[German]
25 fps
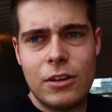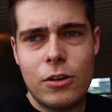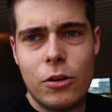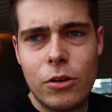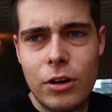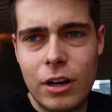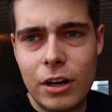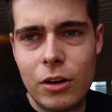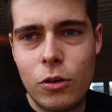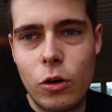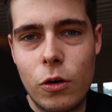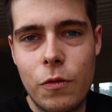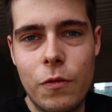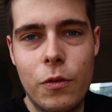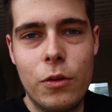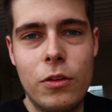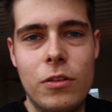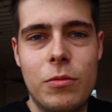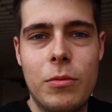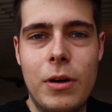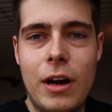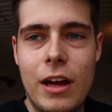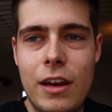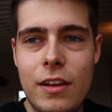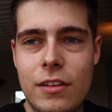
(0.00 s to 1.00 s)
Und dann gucken wir
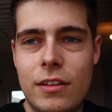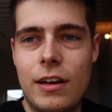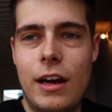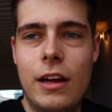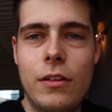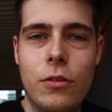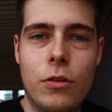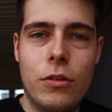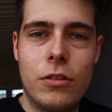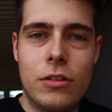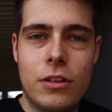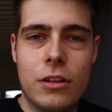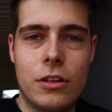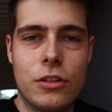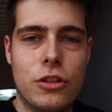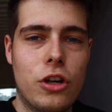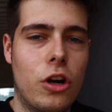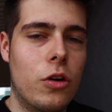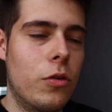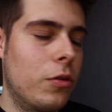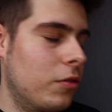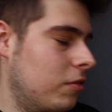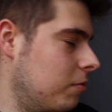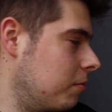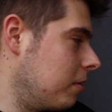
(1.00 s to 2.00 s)
uns mal alles an und
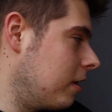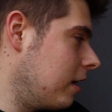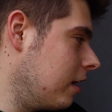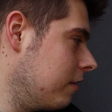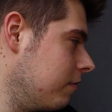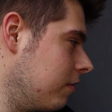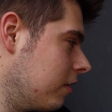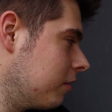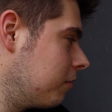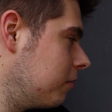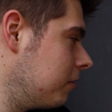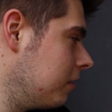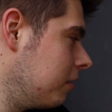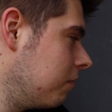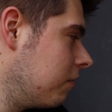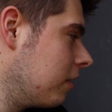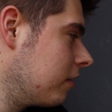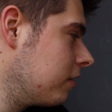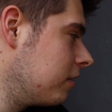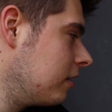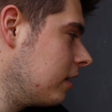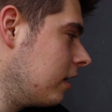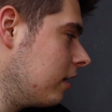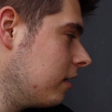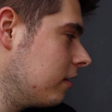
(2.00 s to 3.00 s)
schauen uns mal an, was, wir,
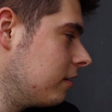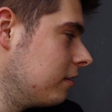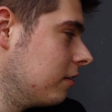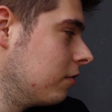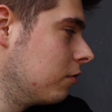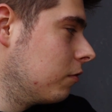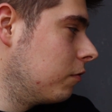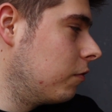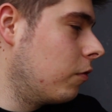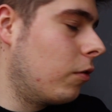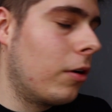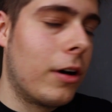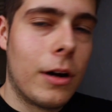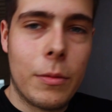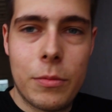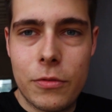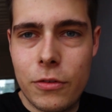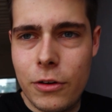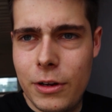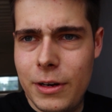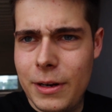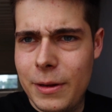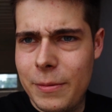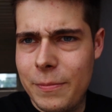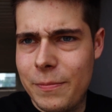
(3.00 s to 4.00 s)
was ich alles hier so vorhabe,
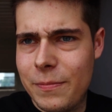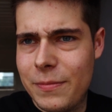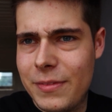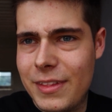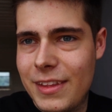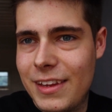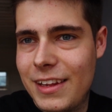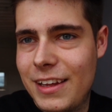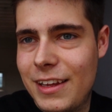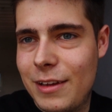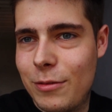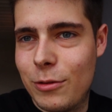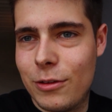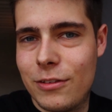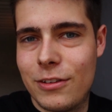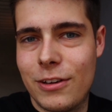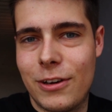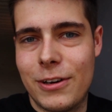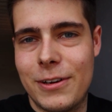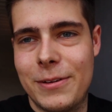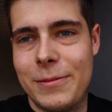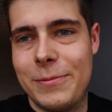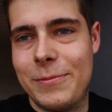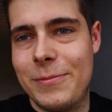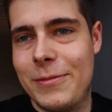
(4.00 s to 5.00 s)
Freunde. Ich würde
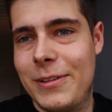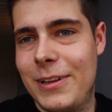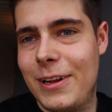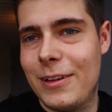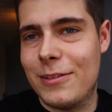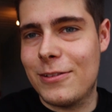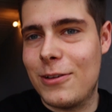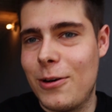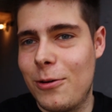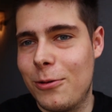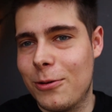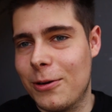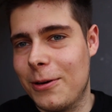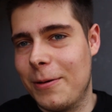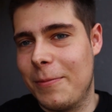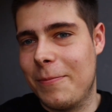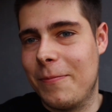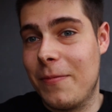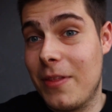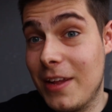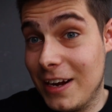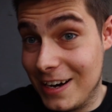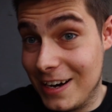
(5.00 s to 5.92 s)
sagen, let's go, oder?